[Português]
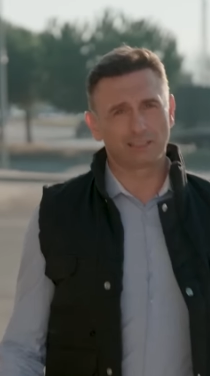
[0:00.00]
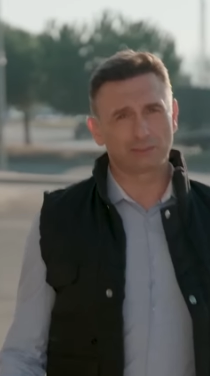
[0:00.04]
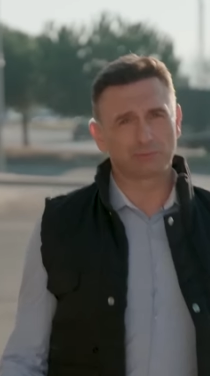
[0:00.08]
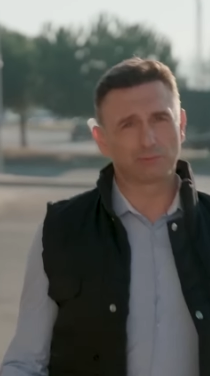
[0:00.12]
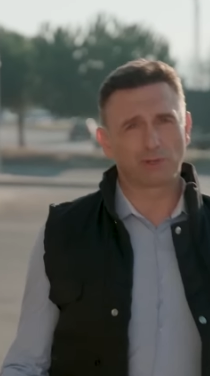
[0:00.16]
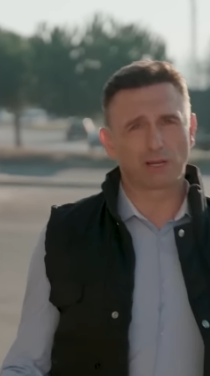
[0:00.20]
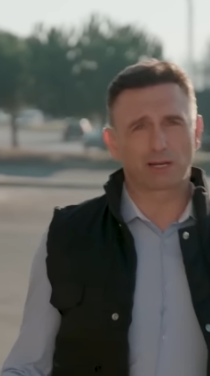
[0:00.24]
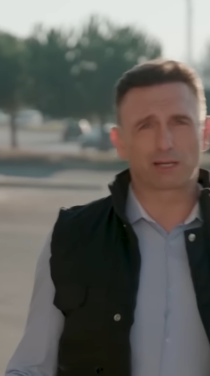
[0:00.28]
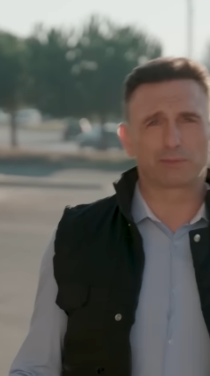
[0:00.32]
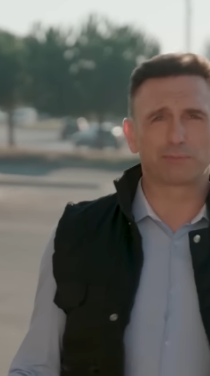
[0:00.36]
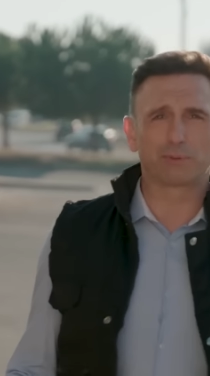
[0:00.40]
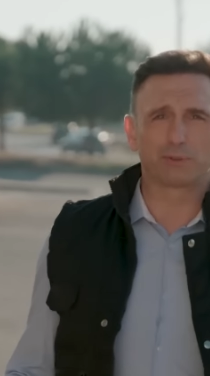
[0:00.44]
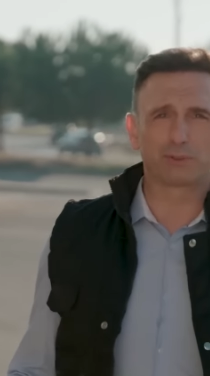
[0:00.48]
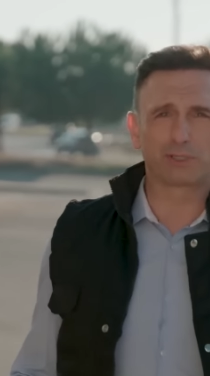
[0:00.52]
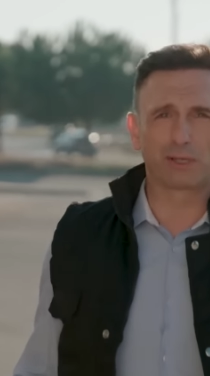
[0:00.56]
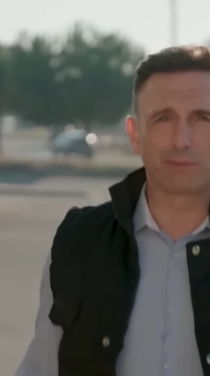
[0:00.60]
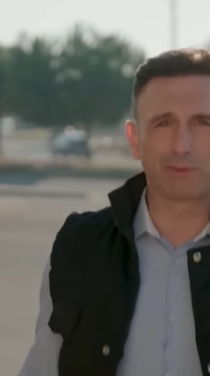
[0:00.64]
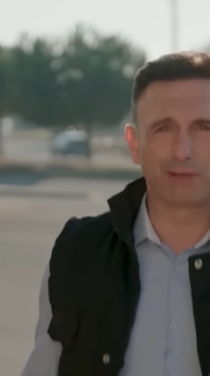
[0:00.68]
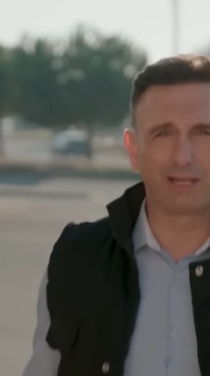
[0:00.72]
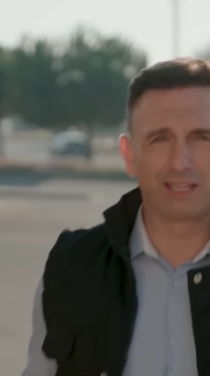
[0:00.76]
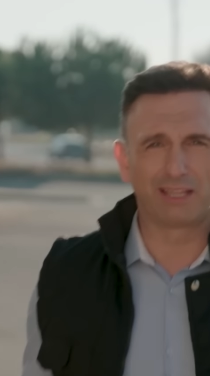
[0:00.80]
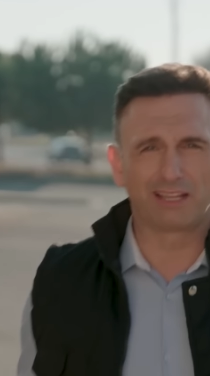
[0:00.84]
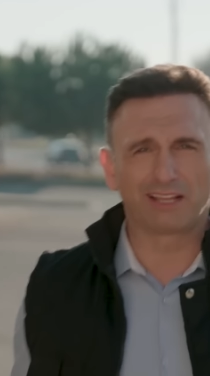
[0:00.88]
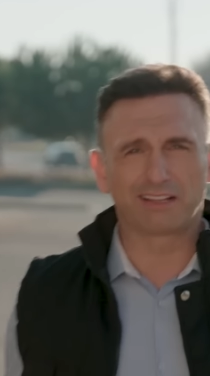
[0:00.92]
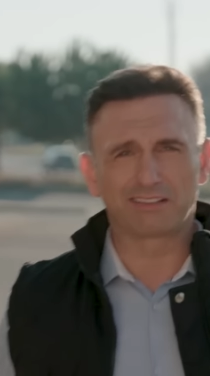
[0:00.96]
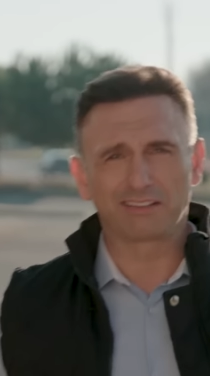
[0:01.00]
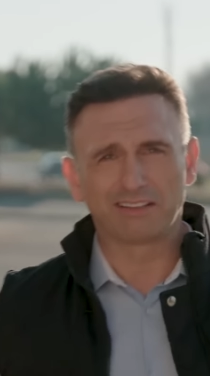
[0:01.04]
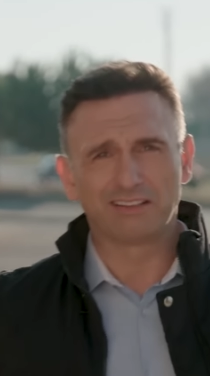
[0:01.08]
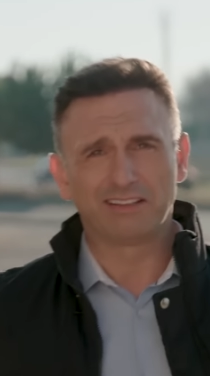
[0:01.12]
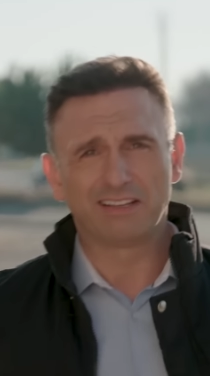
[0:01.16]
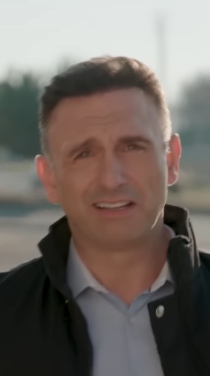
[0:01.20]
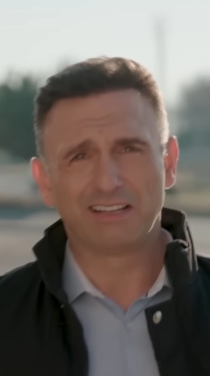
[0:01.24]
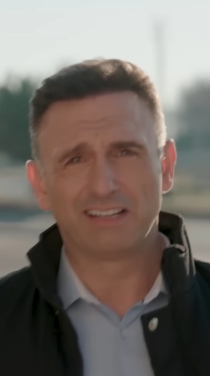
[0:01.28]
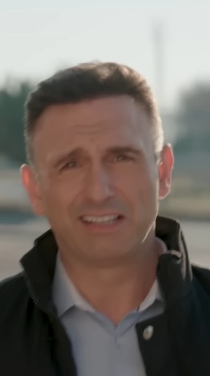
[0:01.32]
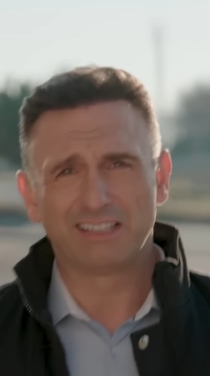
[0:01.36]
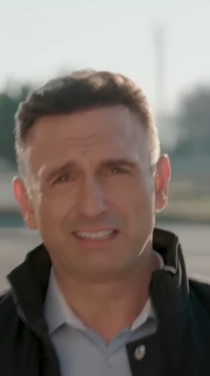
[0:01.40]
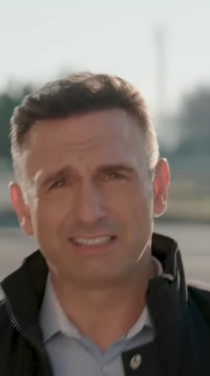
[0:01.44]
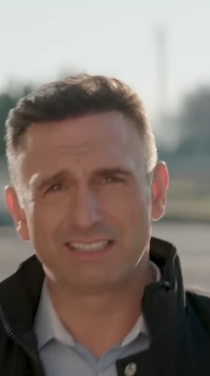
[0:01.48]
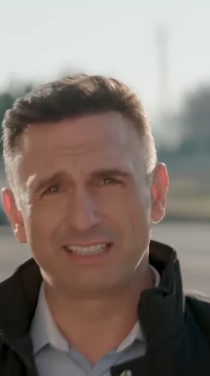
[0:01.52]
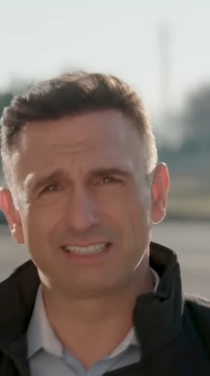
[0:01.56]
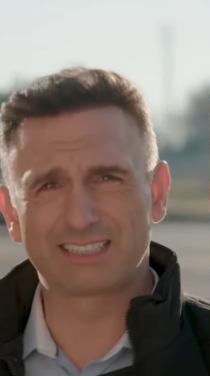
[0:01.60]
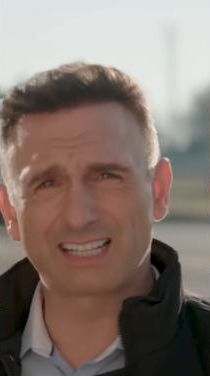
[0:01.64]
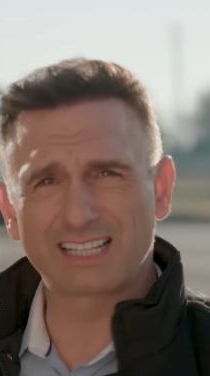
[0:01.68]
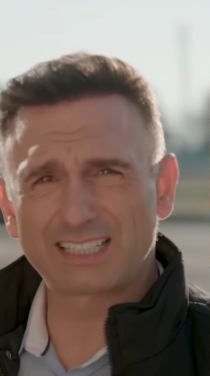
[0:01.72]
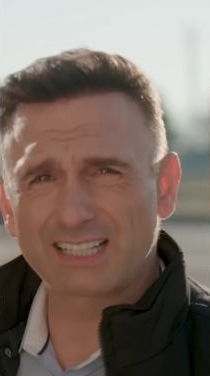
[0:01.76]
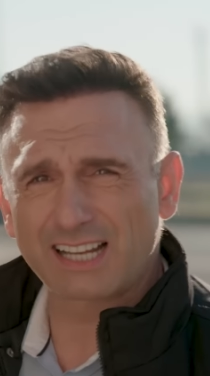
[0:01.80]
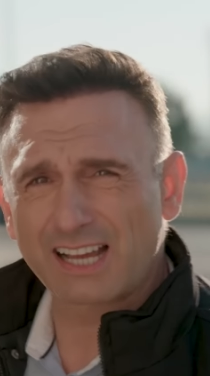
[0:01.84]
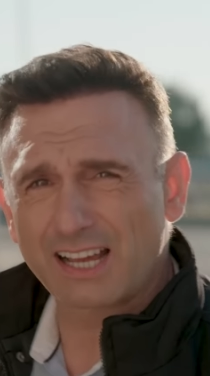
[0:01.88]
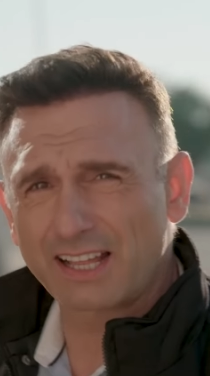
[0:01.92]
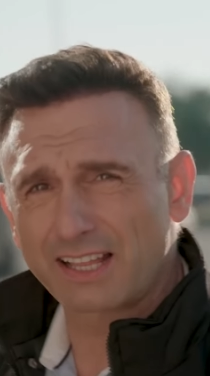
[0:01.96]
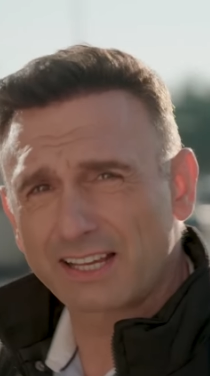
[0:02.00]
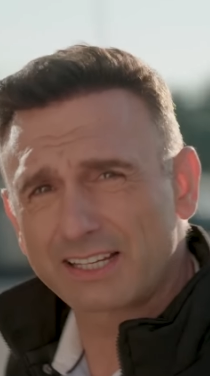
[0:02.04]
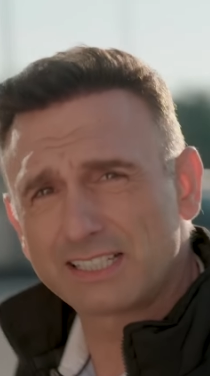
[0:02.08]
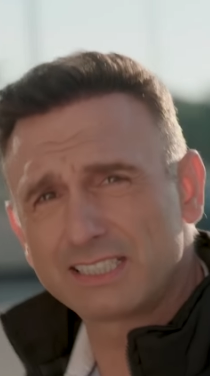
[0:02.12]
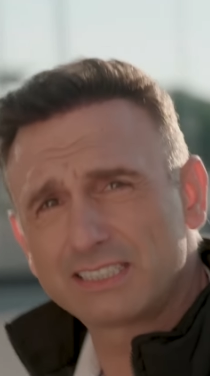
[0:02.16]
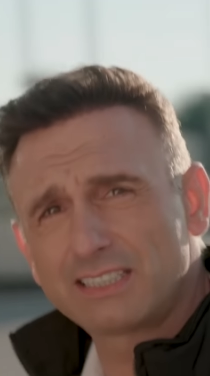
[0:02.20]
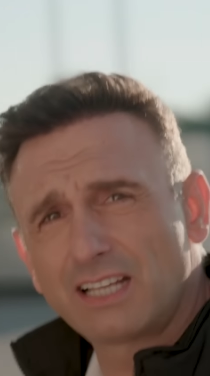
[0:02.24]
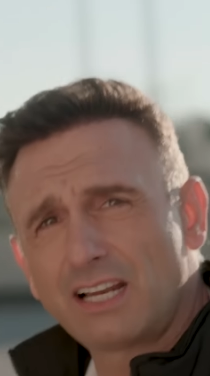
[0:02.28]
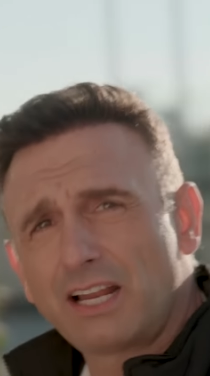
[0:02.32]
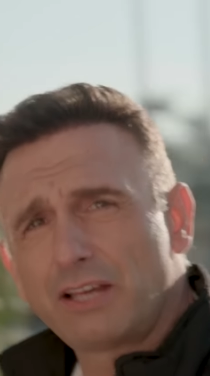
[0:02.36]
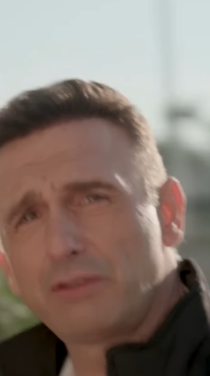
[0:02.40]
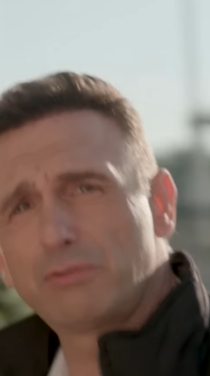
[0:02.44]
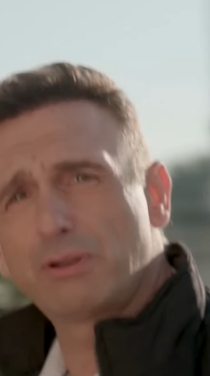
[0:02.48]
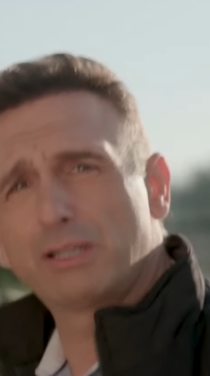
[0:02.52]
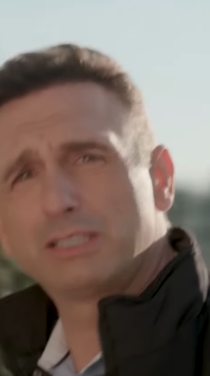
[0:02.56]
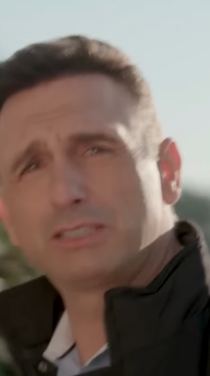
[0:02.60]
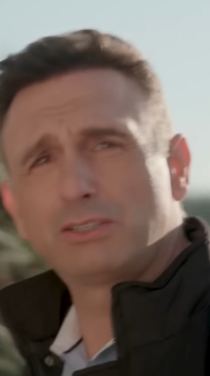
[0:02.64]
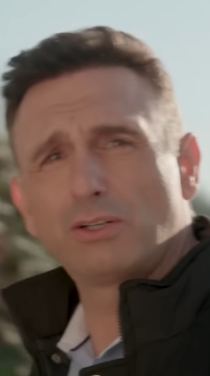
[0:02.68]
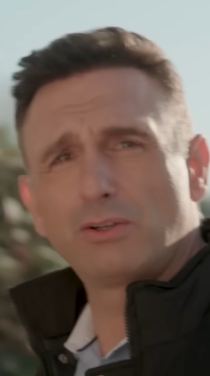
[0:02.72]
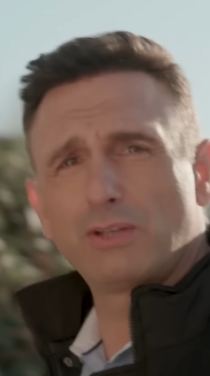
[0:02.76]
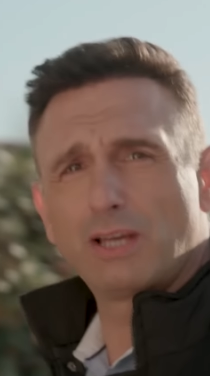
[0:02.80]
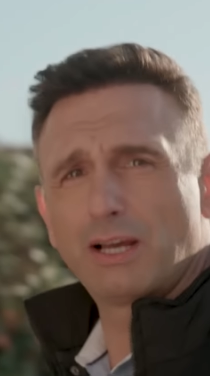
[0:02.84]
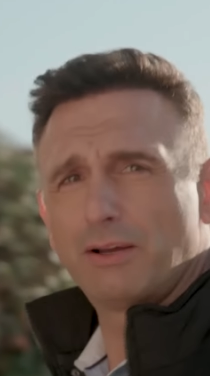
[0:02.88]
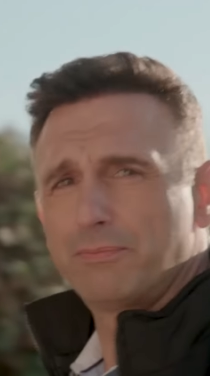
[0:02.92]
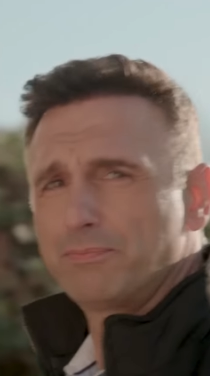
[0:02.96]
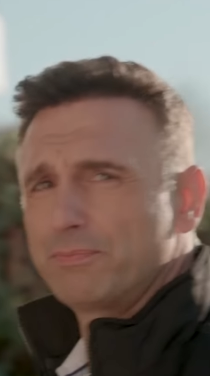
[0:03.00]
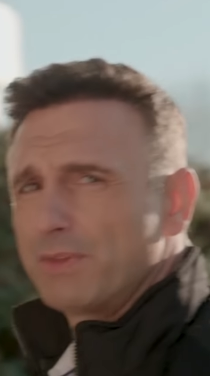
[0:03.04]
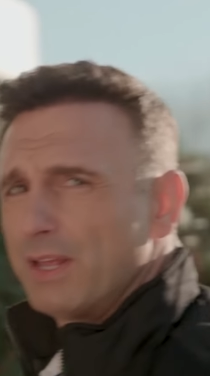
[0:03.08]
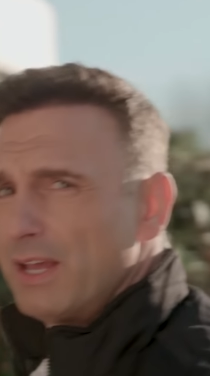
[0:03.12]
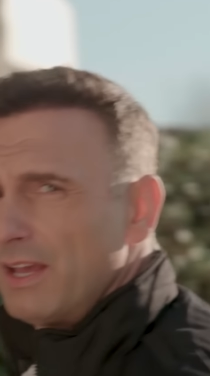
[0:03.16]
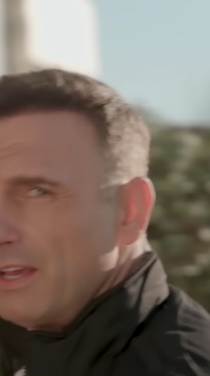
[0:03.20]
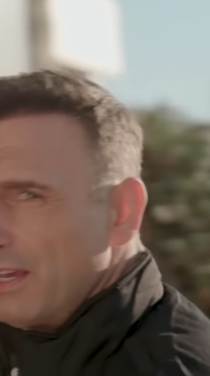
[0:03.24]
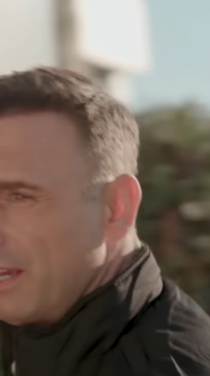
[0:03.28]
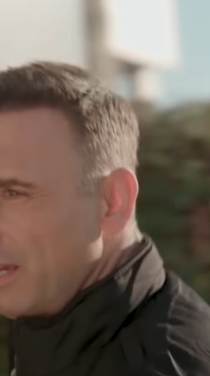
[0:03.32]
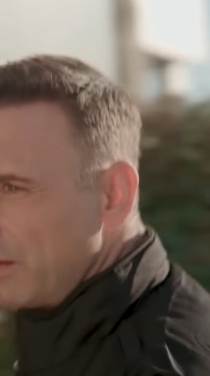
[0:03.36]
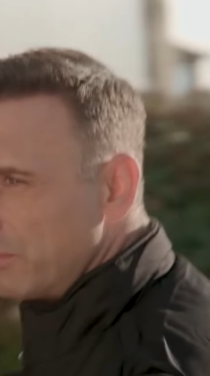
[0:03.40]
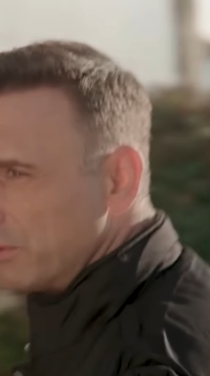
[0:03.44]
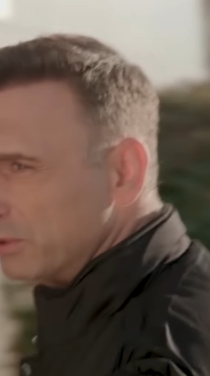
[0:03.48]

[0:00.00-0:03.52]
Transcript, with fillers: É uma responsabilidade. Por trás de cada vidro há uma história,